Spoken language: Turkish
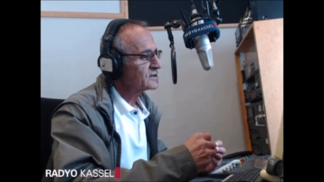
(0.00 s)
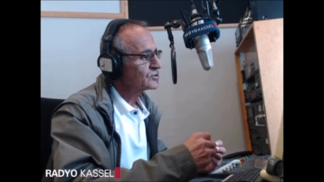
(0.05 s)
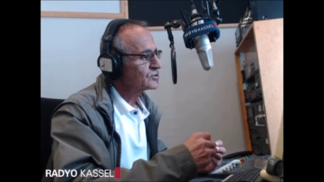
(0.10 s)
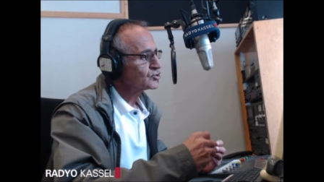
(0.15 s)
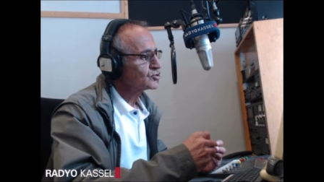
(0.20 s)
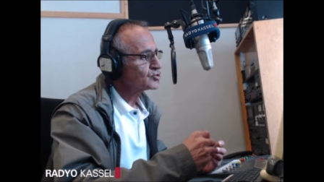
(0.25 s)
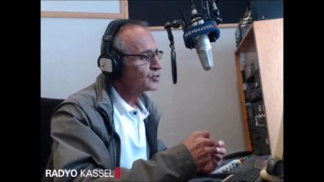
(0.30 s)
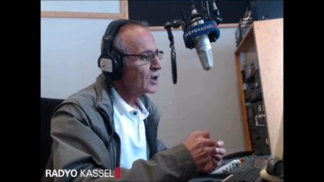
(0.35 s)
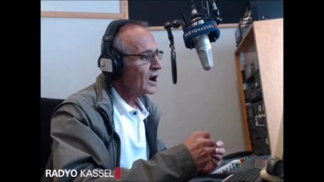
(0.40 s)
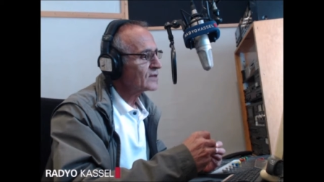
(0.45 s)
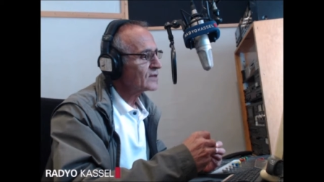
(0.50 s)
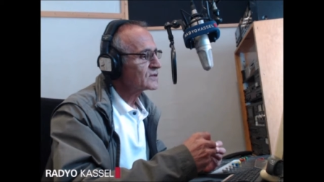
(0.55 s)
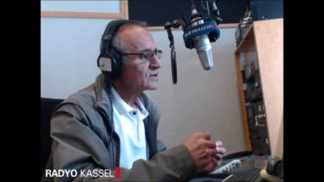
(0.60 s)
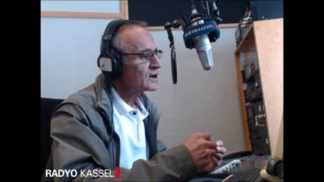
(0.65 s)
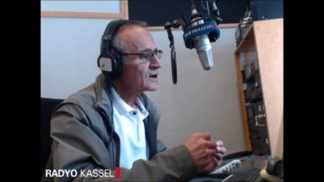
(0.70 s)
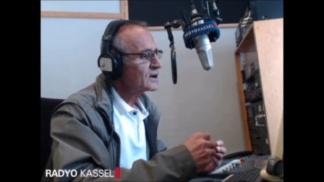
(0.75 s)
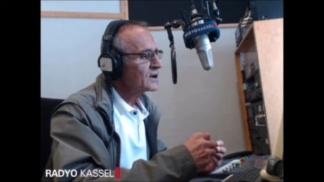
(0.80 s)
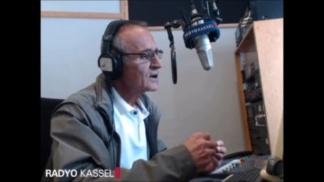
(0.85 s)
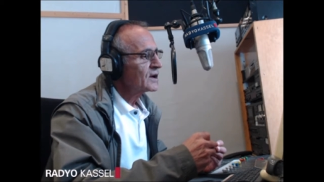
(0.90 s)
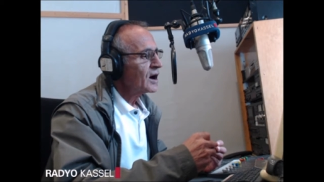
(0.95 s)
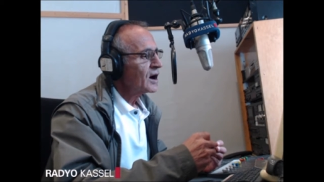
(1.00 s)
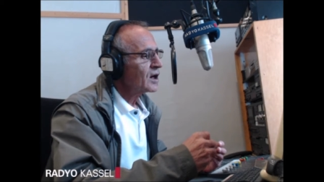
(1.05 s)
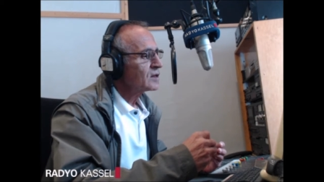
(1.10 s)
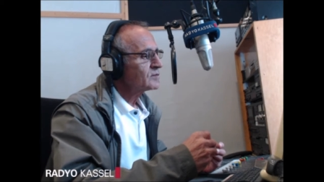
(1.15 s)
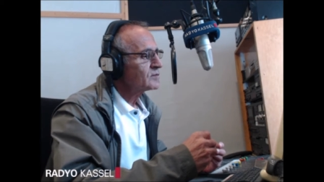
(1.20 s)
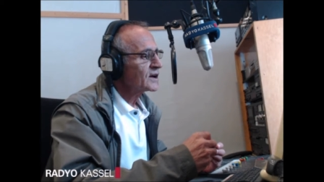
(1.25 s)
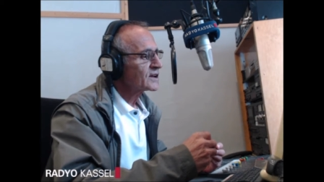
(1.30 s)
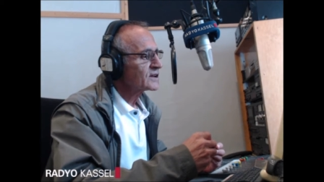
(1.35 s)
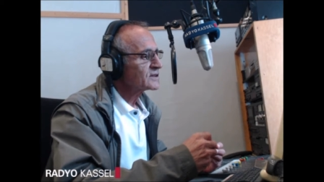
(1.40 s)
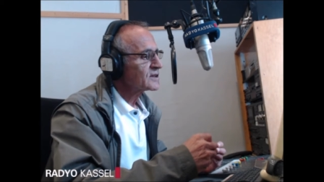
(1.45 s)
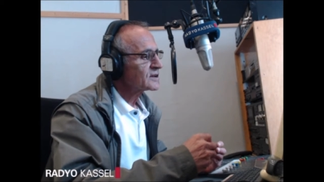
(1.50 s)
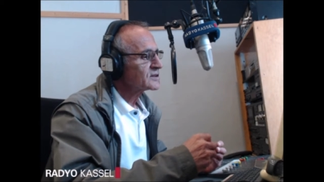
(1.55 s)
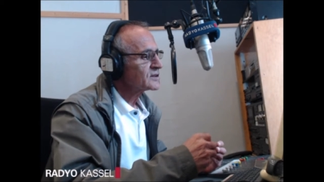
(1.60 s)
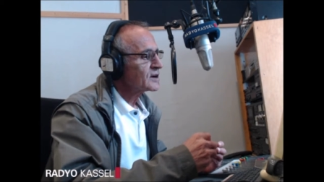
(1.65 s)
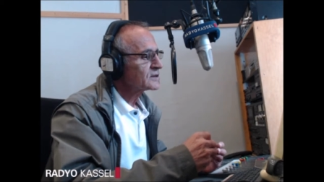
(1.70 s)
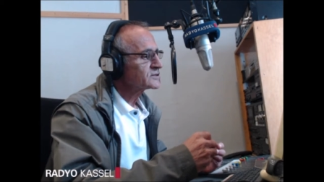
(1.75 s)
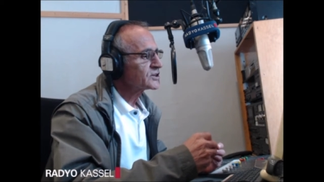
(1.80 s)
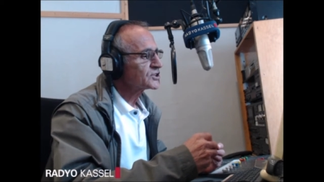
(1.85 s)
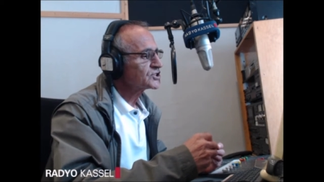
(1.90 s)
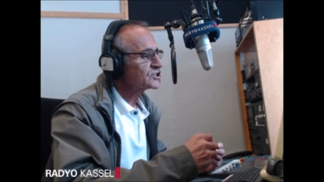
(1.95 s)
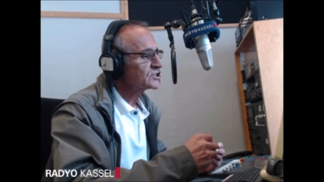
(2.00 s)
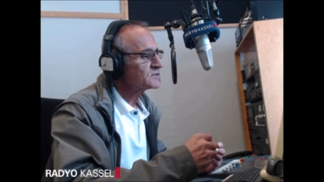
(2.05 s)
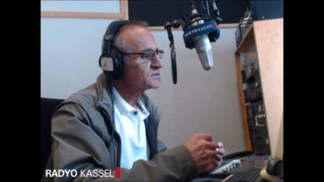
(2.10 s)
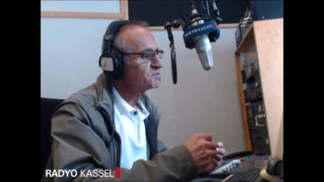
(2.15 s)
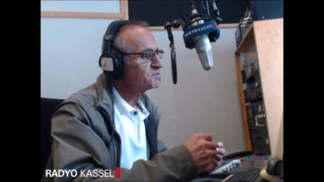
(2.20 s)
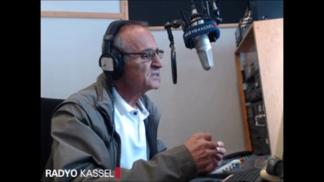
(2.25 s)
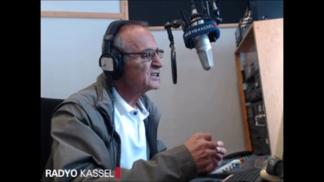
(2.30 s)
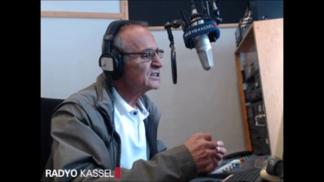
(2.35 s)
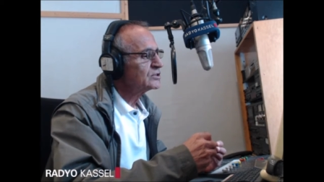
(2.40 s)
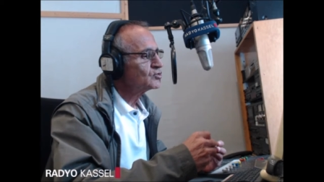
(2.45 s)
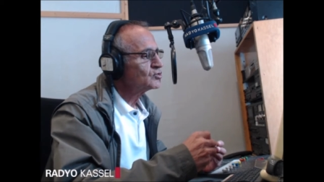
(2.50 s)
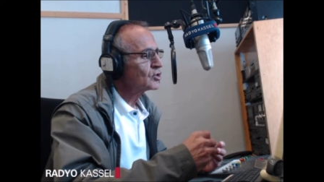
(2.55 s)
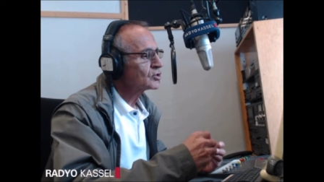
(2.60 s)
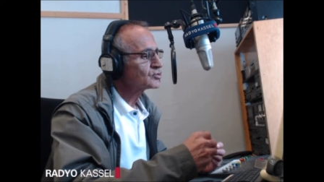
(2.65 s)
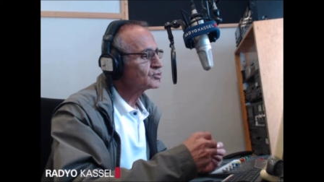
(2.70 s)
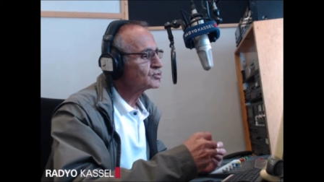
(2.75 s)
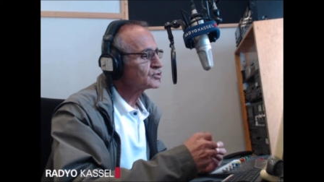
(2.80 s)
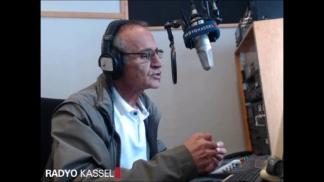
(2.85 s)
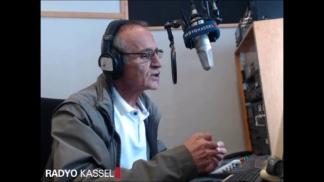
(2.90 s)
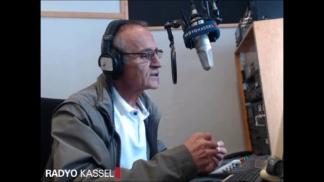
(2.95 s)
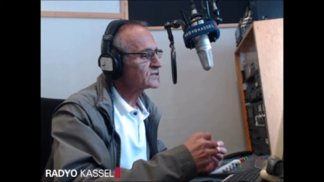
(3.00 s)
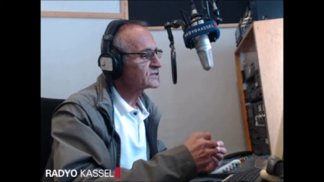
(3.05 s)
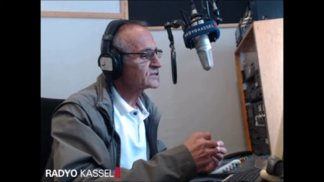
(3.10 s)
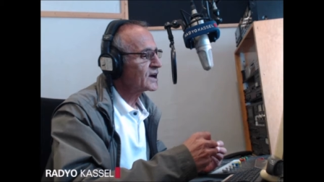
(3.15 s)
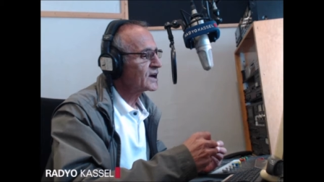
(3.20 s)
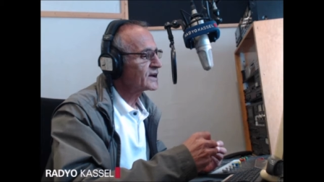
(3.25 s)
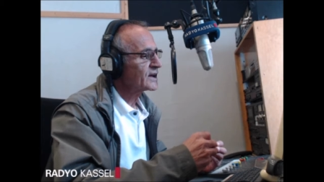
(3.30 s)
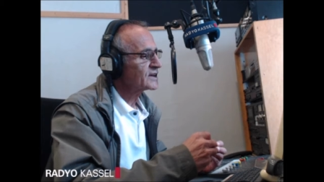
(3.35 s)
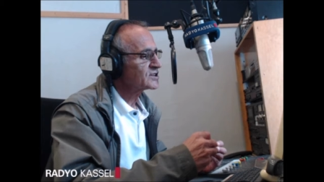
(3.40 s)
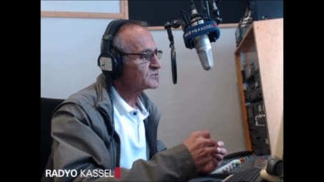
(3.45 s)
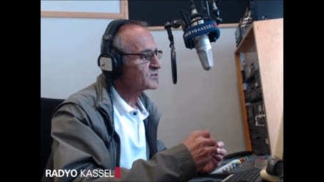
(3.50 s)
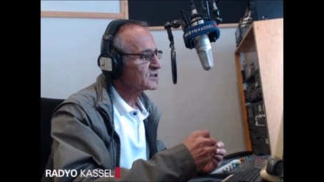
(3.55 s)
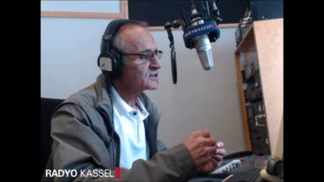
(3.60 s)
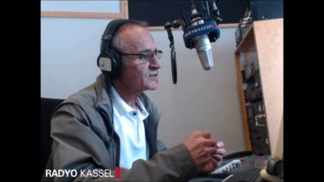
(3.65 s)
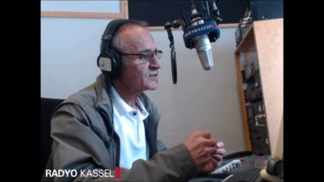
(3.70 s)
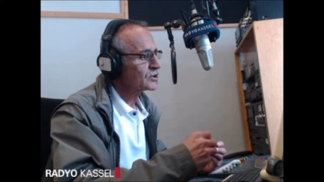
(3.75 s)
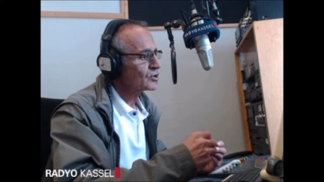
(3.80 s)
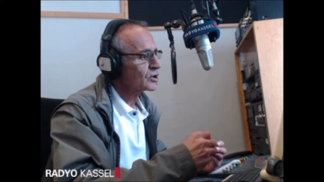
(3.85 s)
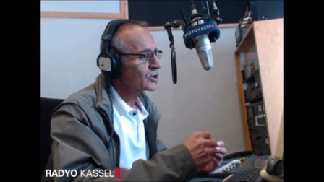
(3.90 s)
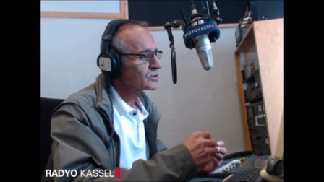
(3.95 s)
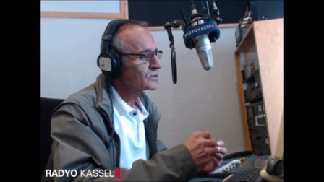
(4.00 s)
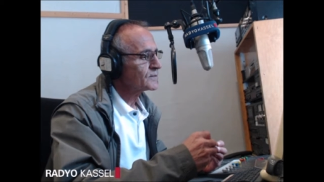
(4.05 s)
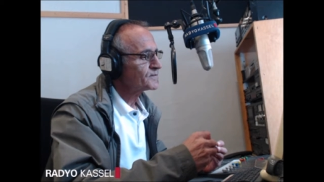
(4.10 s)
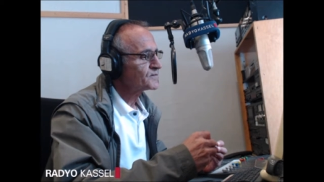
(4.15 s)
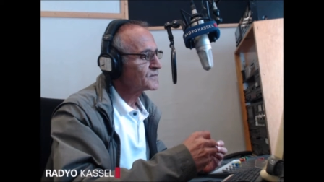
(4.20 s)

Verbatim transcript: Şu anda Almanya'da yaklaşık 1400 hastane hizmet veriyor